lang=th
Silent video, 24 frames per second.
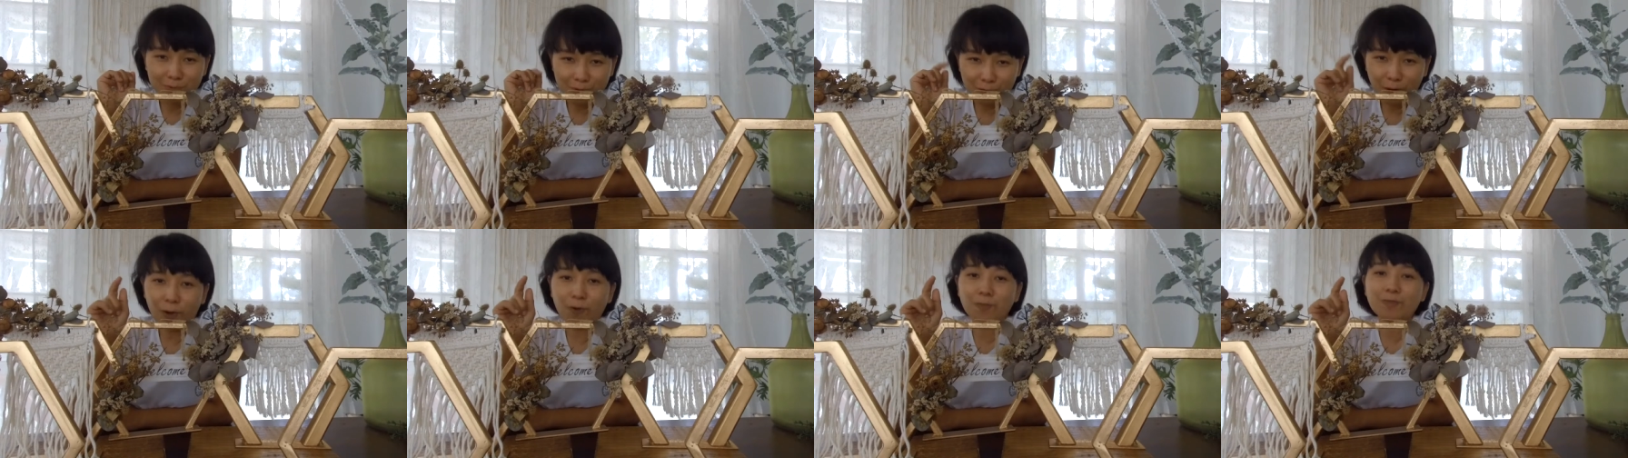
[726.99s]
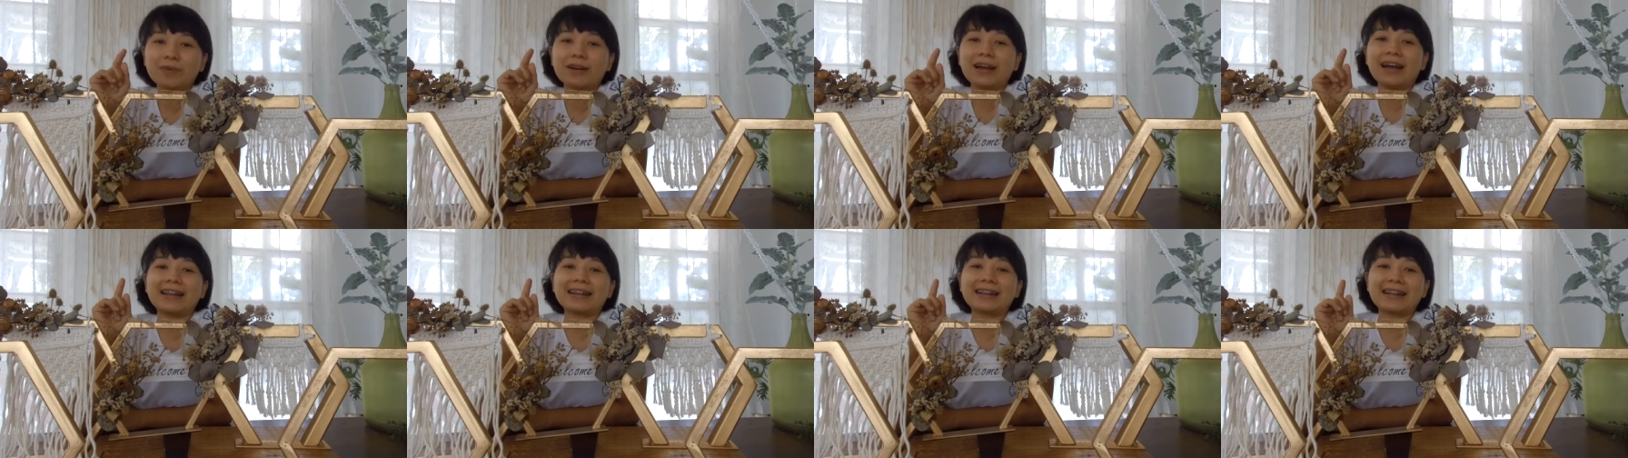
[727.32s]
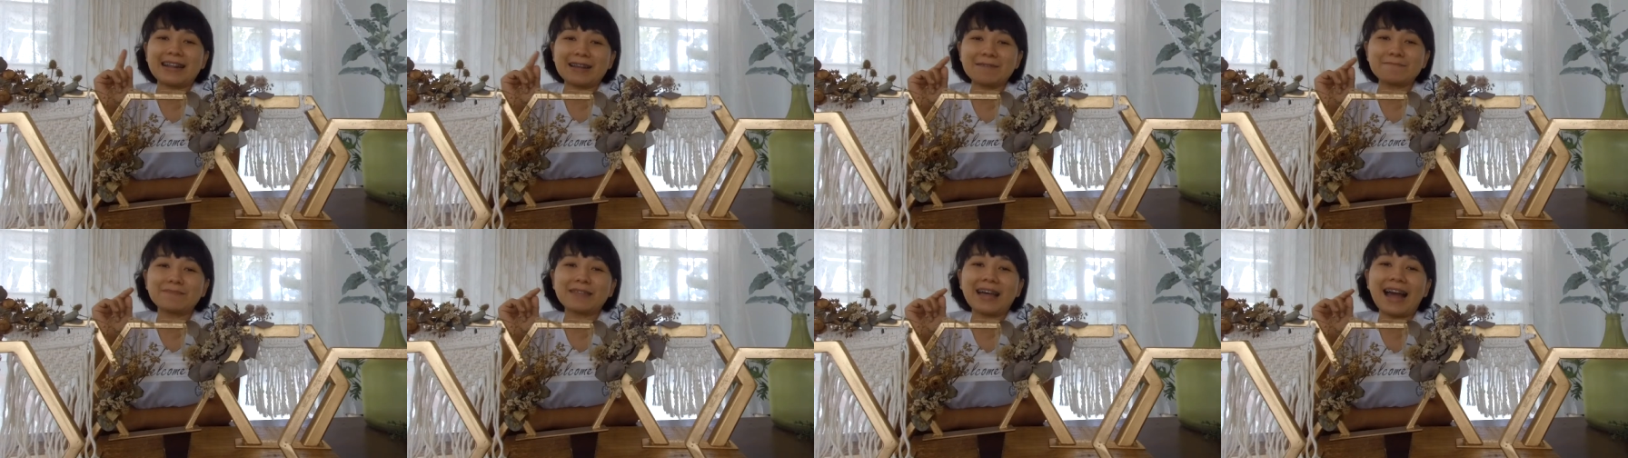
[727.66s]
ชมกันค
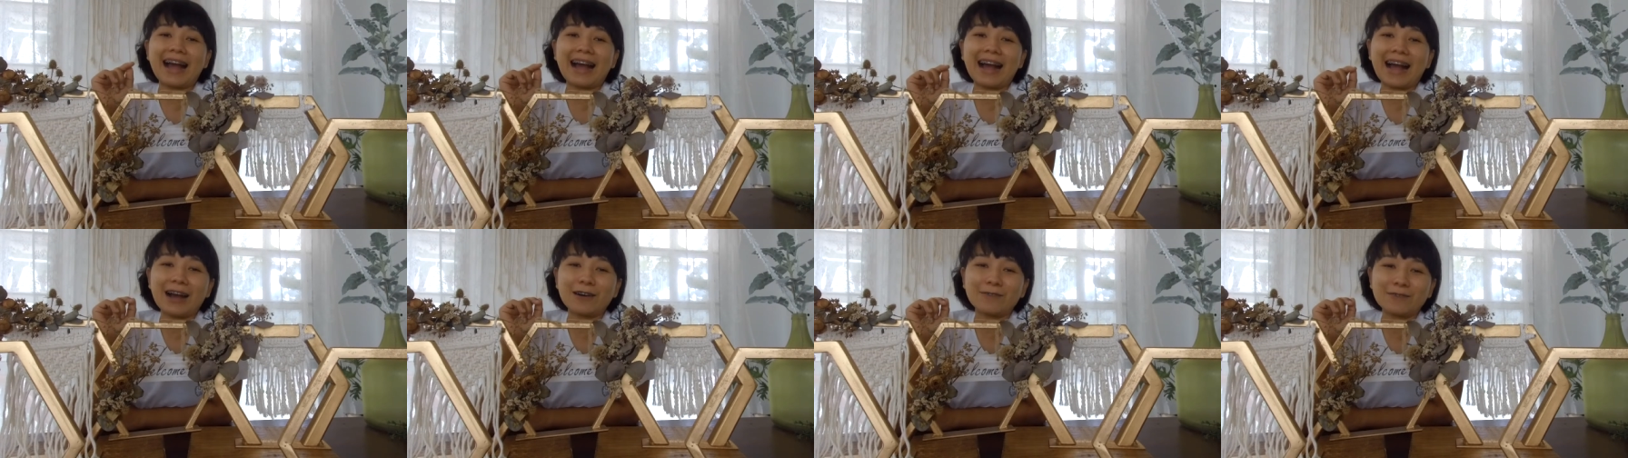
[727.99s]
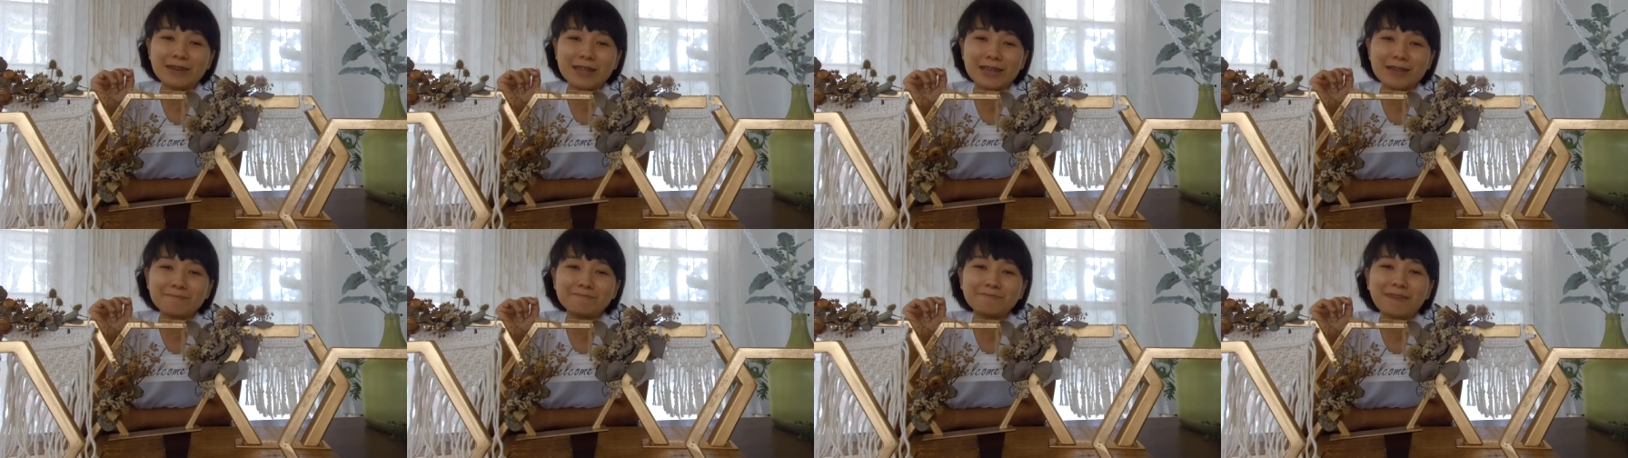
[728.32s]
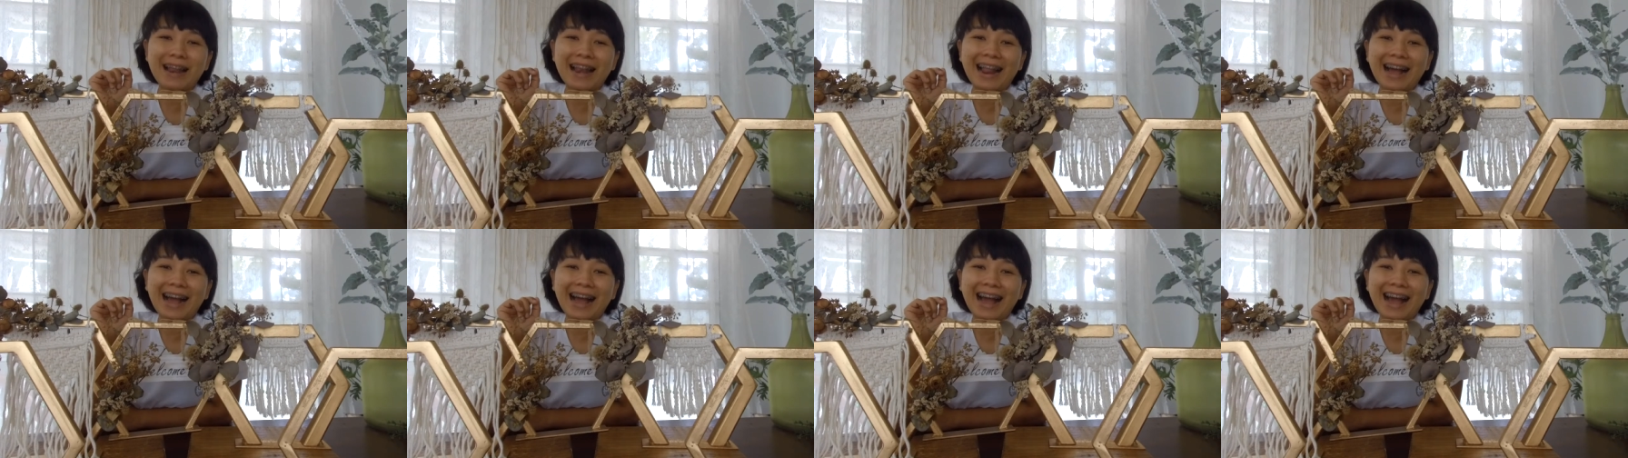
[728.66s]
ลิปหน้าค่ะวันนี้ไป
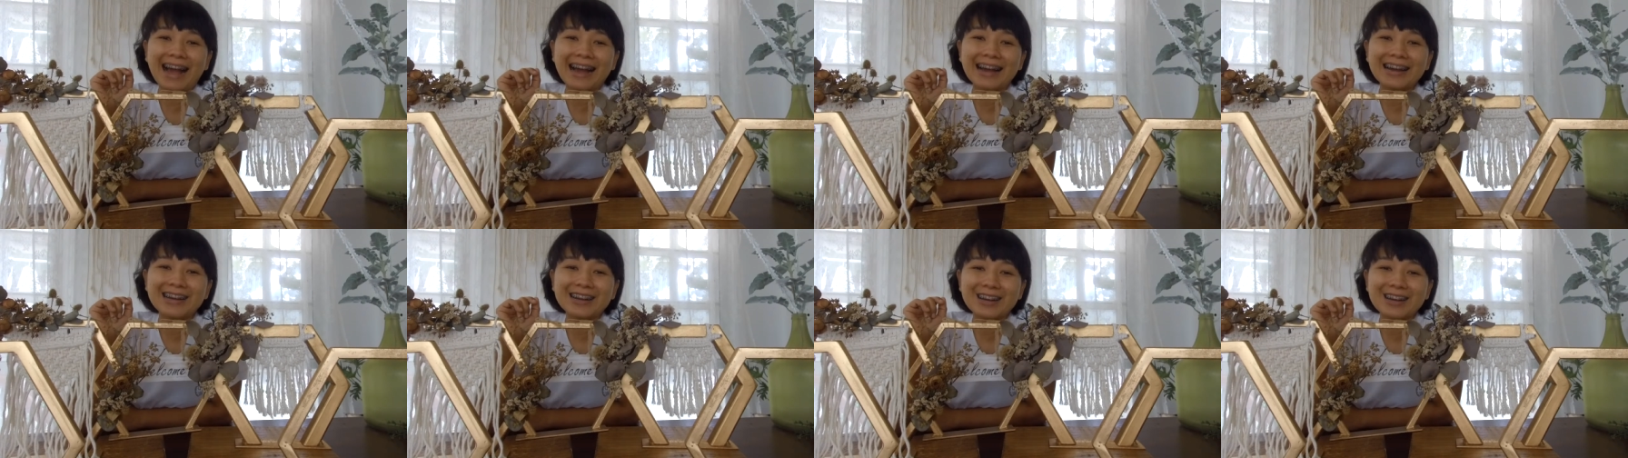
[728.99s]
แล้วค่ะ